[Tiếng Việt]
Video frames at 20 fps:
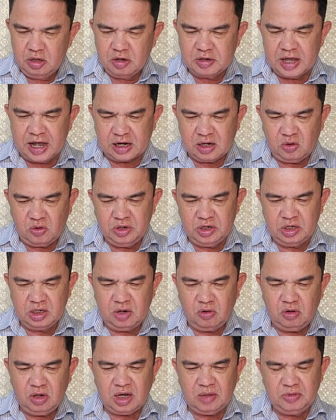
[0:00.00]
giờ già
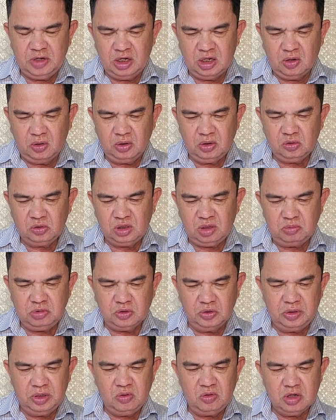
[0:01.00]
rồi đâu có làm gì nổi tôi
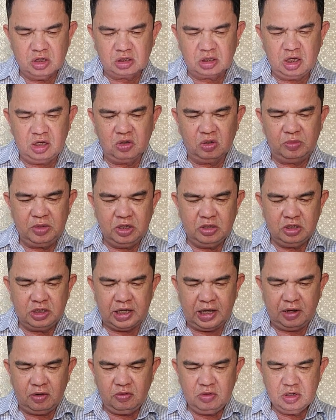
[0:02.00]
sống chủ yếu nhờ tiền của mấy
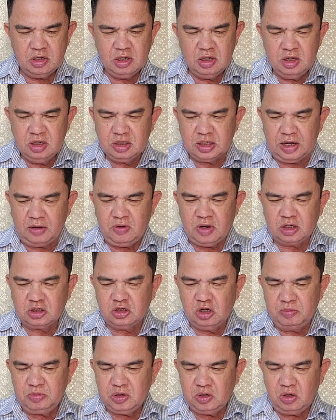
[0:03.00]
đứa cháu cháu
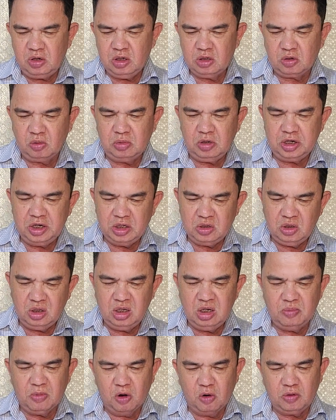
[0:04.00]
hàng xóm cho cũng khi
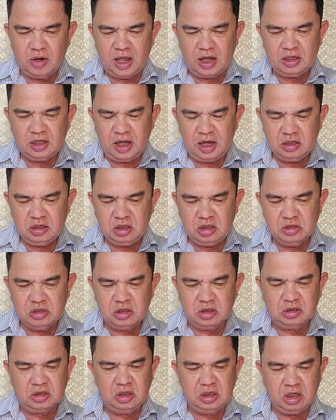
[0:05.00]
tôi đi bộ lang thang
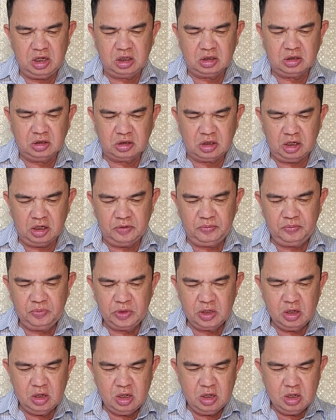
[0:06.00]
trên đường xin tiền từ thiện
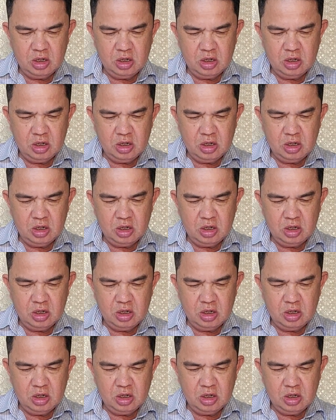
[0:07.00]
